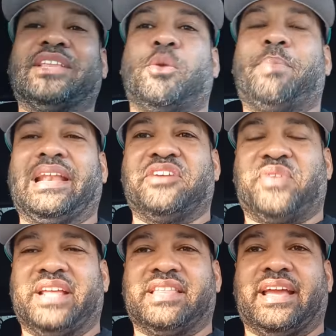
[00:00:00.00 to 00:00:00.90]
va a topar de
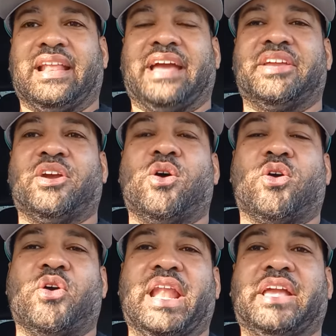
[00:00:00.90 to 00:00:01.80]
frente en el callejón
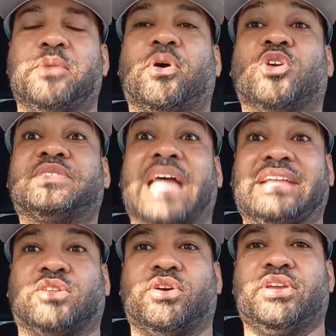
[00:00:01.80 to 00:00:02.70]
con el equipo los
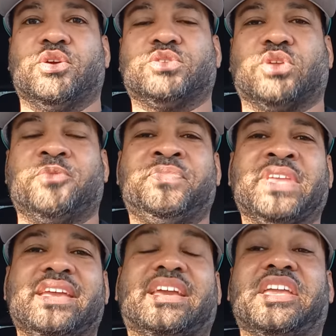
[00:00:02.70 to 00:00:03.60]
Astros de Houston,
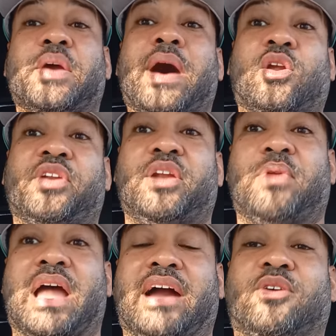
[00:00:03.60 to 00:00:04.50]
que lleva a Ronald
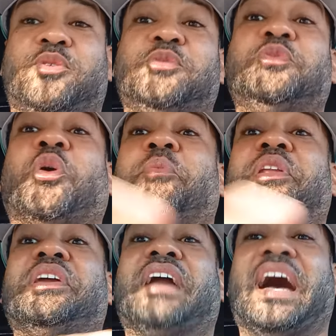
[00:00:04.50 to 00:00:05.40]
Blanco,
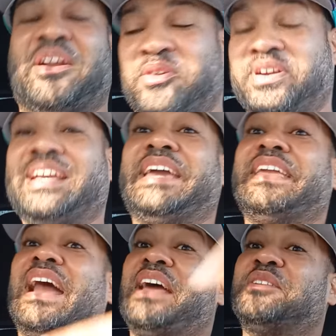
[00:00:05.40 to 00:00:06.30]
dominicano, que
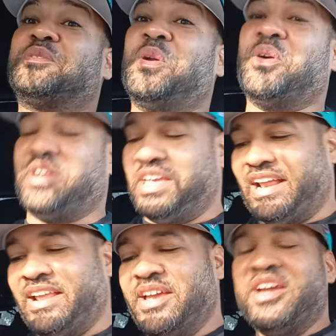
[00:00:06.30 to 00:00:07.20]
ya lanzó no
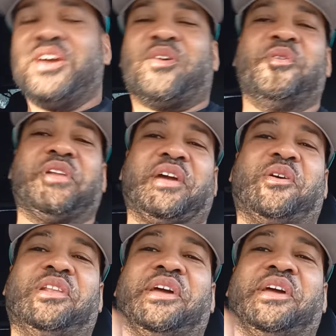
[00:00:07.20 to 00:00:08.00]
giren con un récord